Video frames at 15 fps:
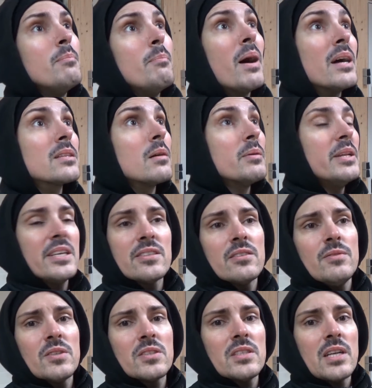macht aber
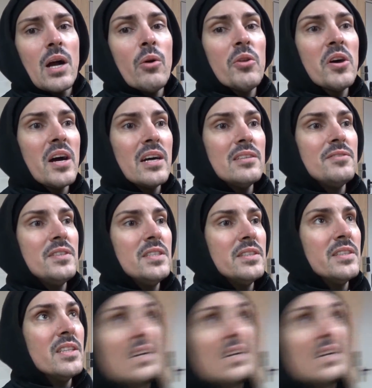nichts, wird sich auch noch anfinden.